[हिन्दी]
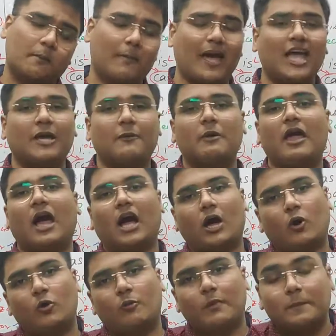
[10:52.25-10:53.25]
बैंक में
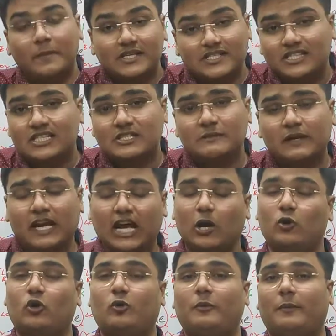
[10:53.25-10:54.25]
अकाउंट में बिजनेस
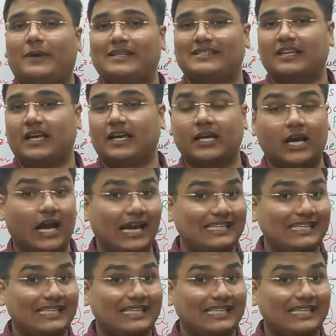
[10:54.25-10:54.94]
अकाउंट में पैसा आया